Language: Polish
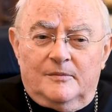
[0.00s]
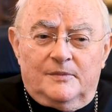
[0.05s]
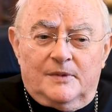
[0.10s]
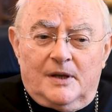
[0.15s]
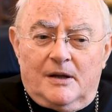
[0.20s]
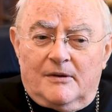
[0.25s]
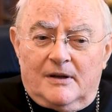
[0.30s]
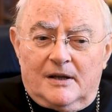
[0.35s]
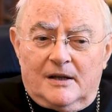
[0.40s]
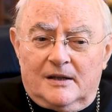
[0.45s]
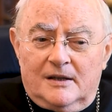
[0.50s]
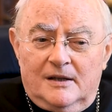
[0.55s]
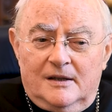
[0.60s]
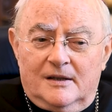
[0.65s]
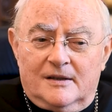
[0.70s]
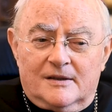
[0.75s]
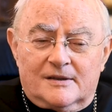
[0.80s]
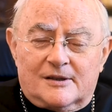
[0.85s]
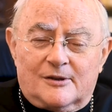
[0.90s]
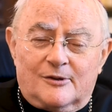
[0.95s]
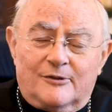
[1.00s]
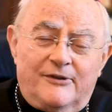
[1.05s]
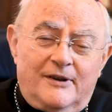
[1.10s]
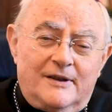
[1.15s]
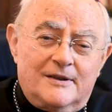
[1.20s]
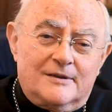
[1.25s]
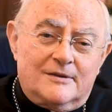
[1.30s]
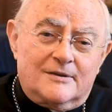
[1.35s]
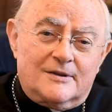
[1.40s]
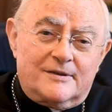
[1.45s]
Miała
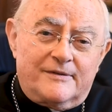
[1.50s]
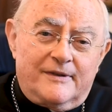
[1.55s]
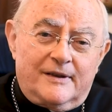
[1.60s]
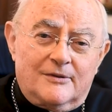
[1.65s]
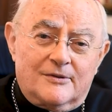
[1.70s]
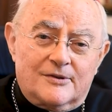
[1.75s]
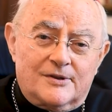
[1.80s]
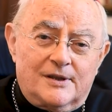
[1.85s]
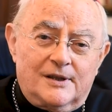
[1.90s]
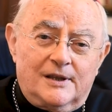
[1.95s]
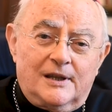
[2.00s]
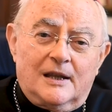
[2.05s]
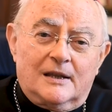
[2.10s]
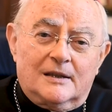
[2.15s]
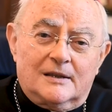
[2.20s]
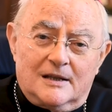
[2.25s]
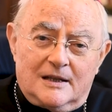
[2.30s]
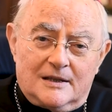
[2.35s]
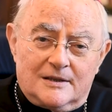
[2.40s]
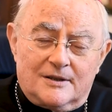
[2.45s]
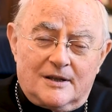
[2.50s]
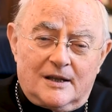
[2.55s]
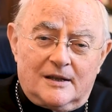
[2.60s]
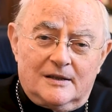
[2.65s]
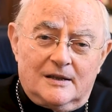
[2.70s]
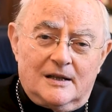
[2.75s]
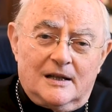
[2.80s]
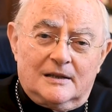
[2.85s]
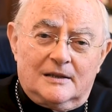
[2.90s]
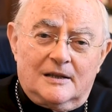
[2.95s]
zaufanie do swojego syna,
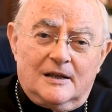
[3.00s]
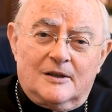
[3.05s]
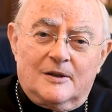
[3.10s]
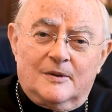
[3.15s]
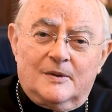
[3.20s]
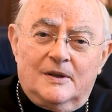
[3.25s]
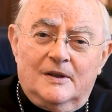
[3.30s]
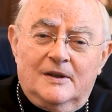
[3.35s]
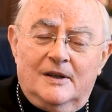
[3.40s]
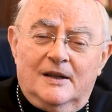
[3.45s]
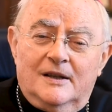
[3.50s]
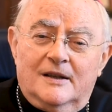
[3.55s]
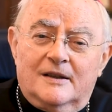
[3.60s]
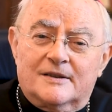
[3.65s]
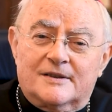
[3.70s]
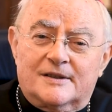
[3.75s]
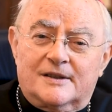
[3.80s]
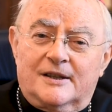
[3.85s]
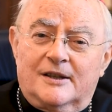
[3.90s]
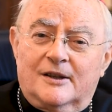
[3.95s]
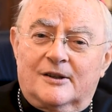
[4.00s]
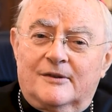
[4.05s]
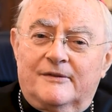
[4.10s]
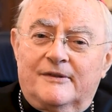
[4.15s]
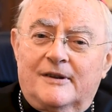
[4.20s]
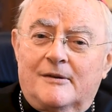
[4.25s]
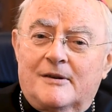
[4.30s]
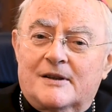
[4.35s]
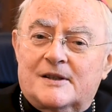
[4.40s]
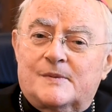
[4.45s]
dlaczego, dlatego
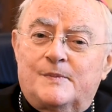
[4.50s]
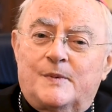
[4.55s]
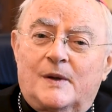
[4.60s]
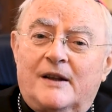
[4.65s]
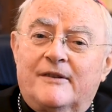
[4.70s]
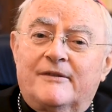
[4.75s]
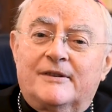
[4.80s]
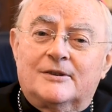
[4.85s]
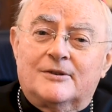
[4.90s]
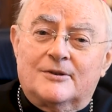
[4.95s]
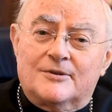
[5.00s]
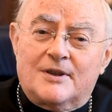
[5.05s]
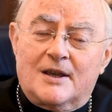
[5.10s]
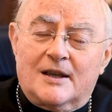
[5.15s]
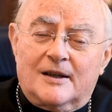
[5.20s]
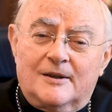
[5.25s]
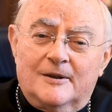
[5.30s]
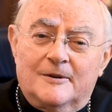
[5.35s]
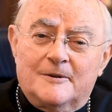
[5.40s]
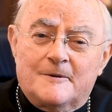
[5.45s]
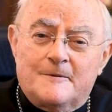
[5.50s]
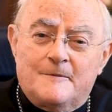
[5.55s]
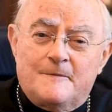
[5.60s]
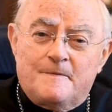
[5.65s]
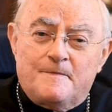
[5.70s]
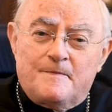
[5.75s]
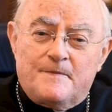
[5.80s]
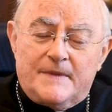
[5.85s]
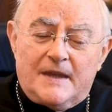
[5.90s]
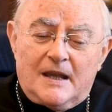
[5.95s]
skierowała sprawę do niego.
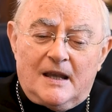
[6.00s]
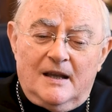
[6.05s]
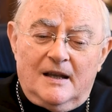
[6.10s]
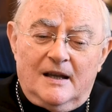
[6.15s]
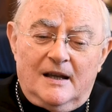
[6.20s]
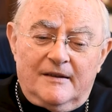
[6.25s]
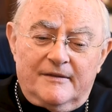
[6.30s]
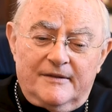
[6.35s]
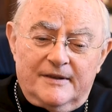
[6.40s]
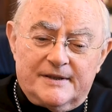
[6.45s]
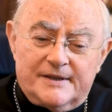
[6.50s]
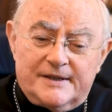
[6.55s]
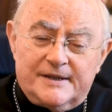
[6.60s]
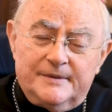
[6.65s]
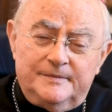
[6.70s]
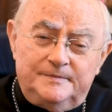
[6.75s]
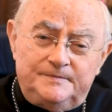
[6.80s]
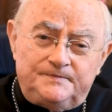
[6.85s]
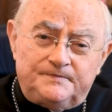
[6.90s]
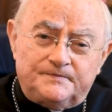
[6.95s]
A więc